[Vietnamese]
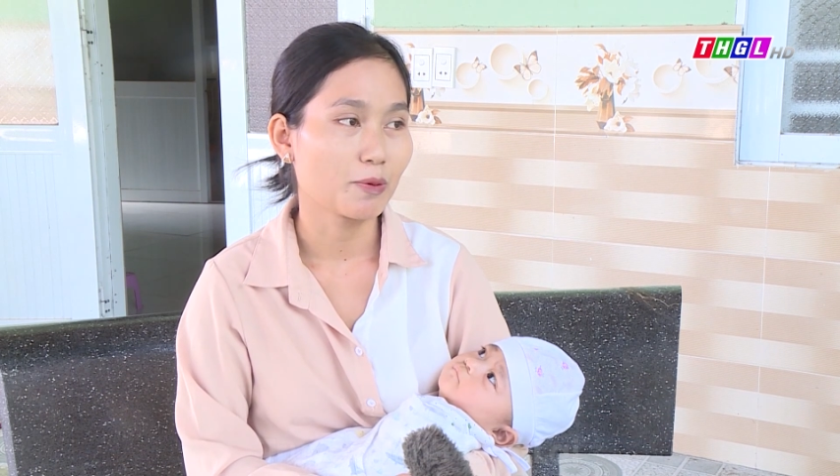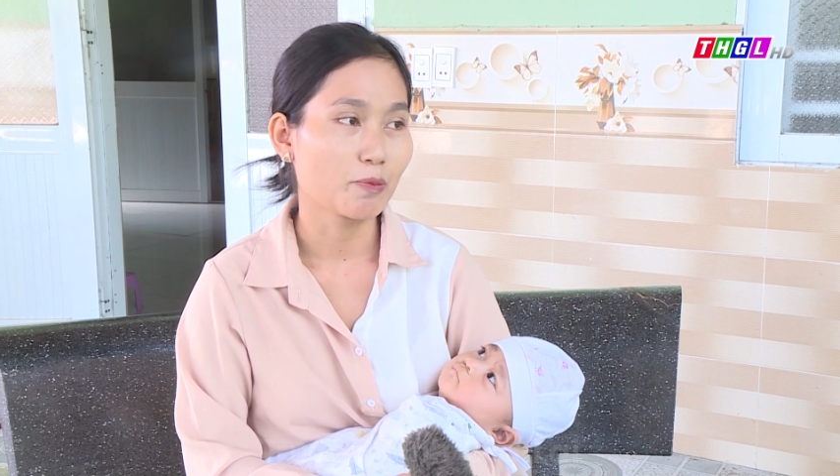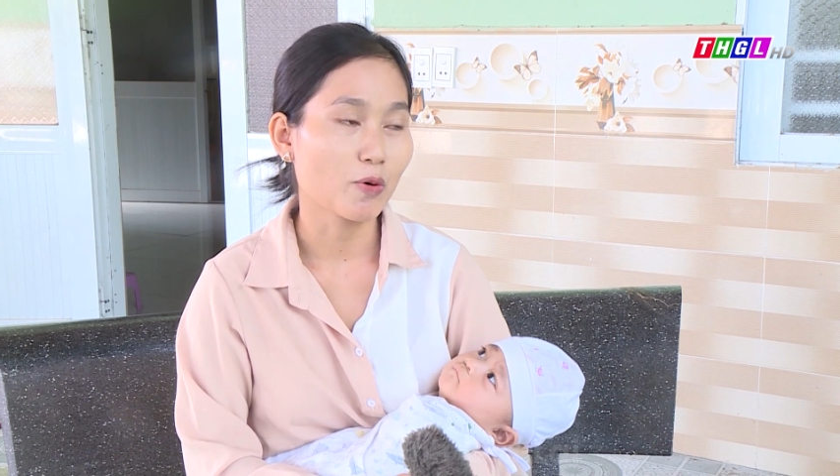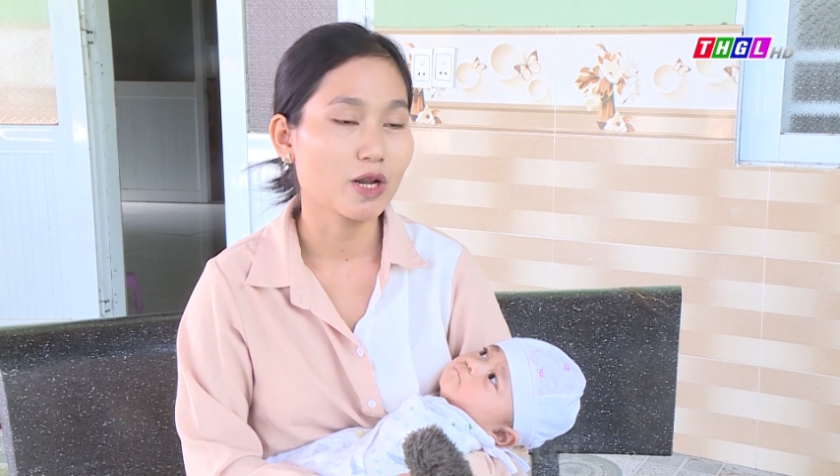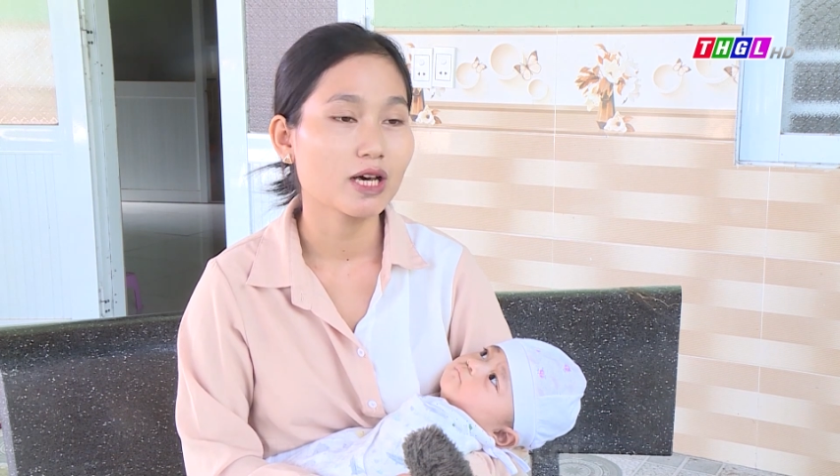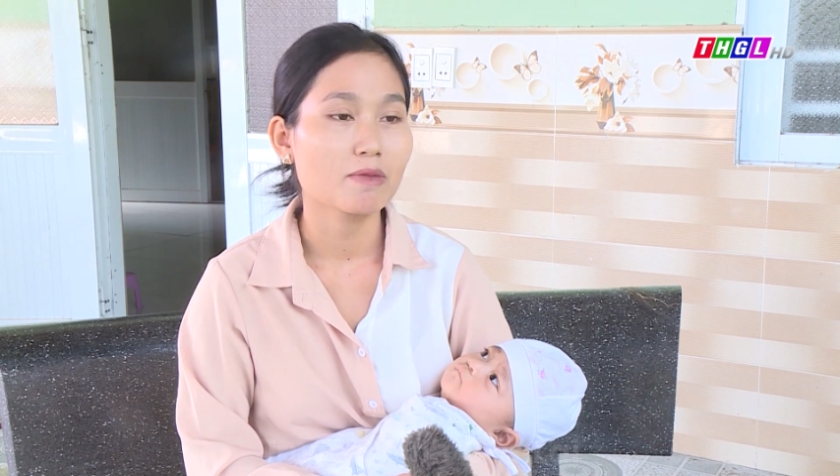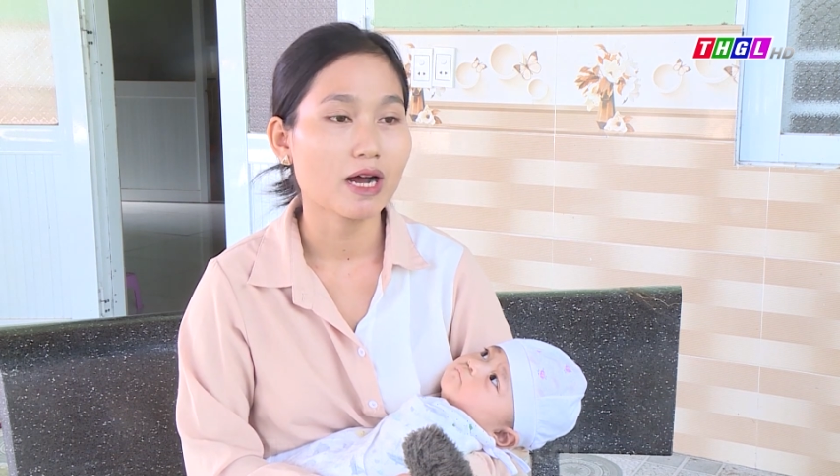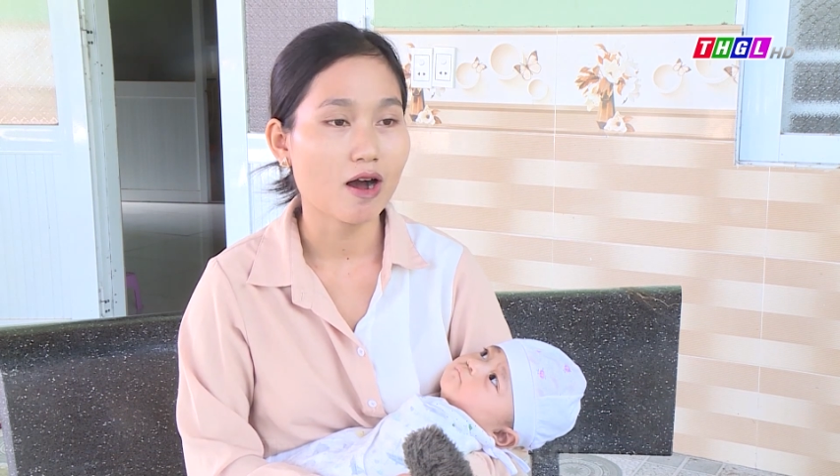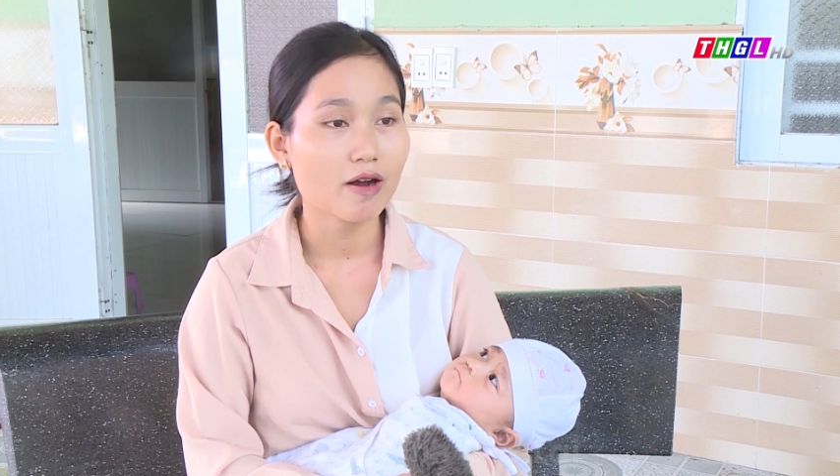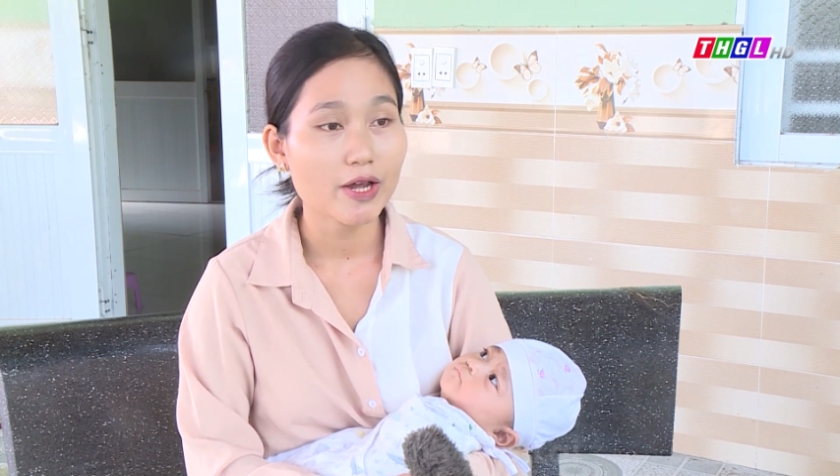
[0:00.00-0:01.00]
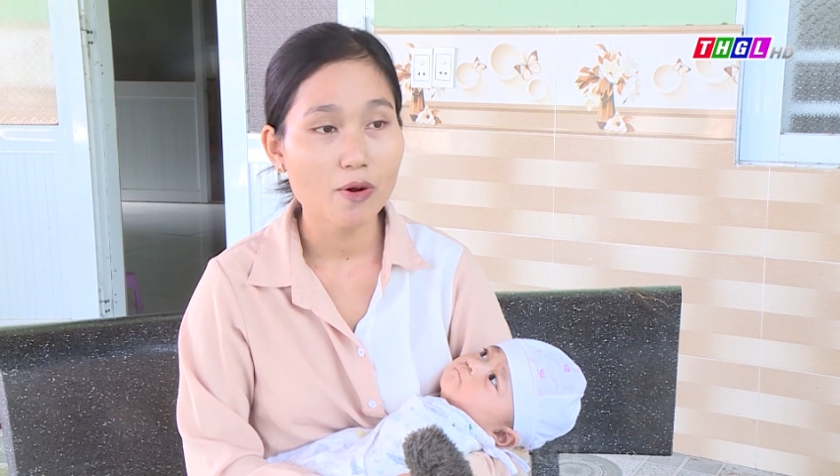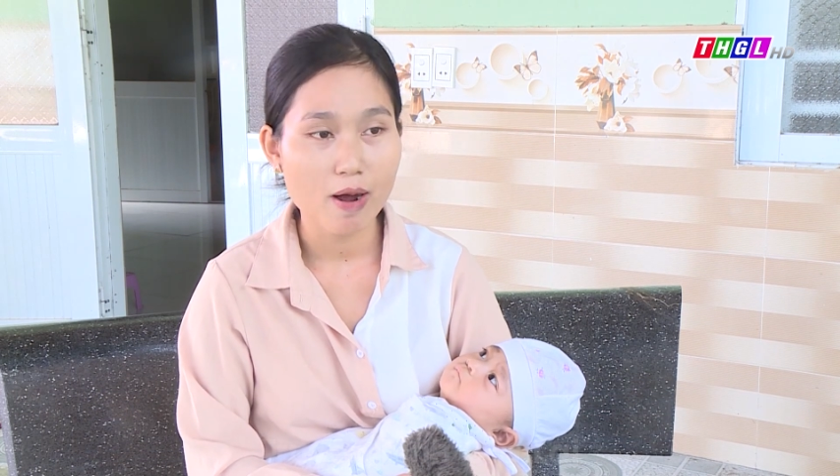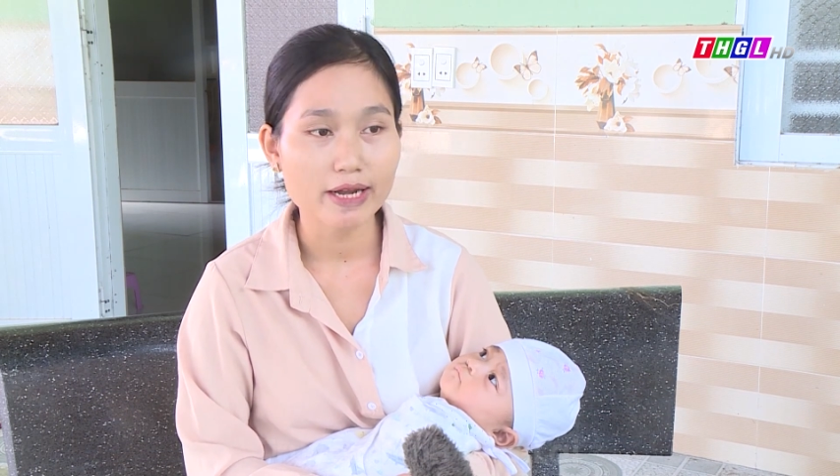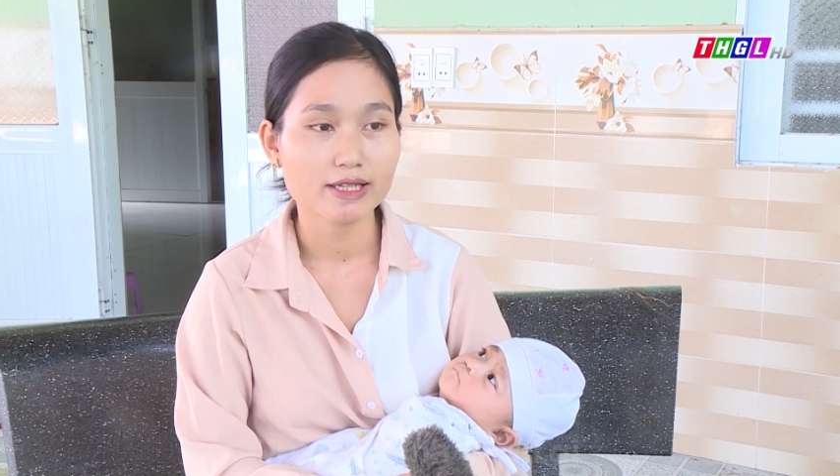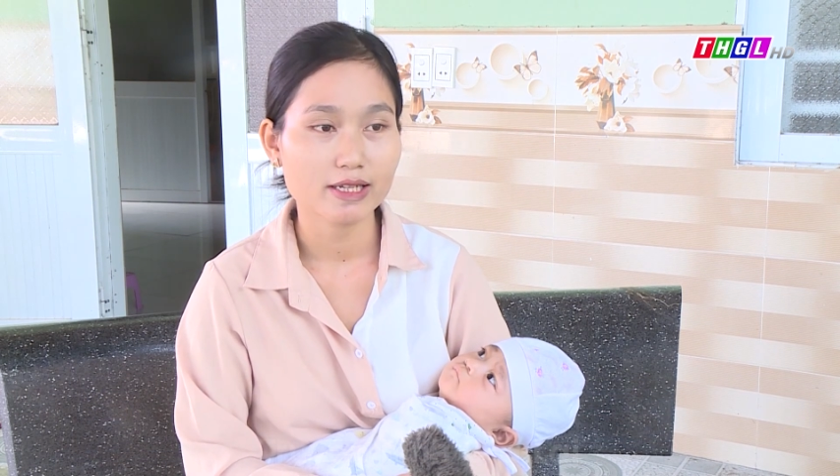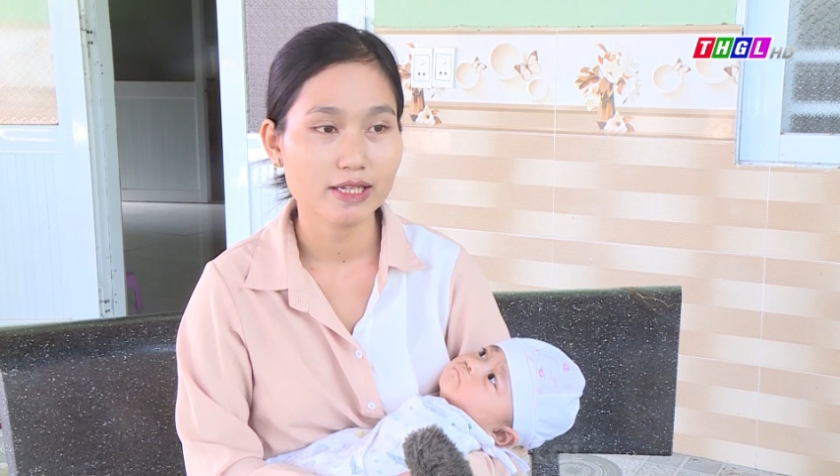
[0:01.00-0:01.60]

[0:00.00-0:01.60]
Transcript: Mỗi lần mà có kế hoạch